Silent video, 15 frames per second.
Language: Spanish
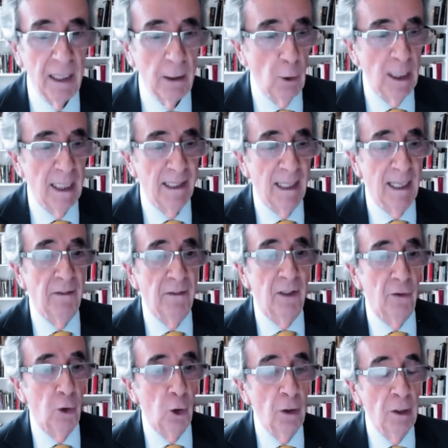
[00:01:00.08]
a pasar con la
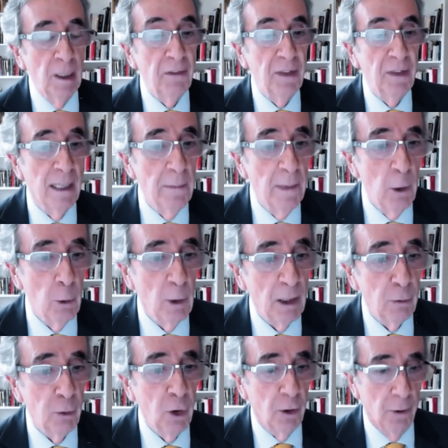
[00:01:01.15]
transición del sistema de
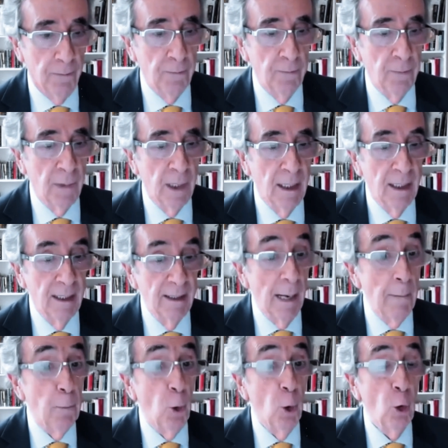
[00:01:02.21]
educación,
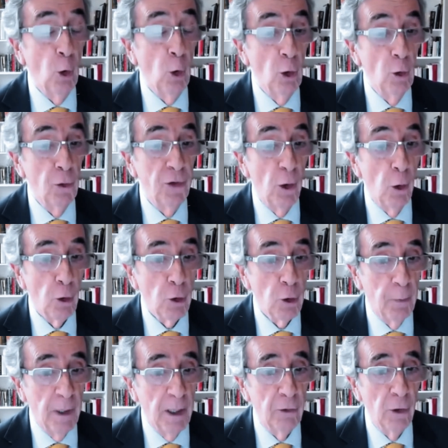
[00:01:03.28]
tampoco de los
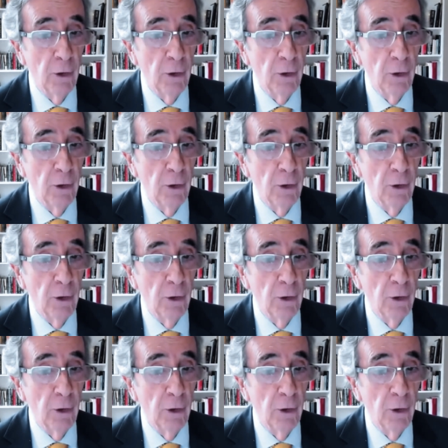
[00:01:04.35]
ahorros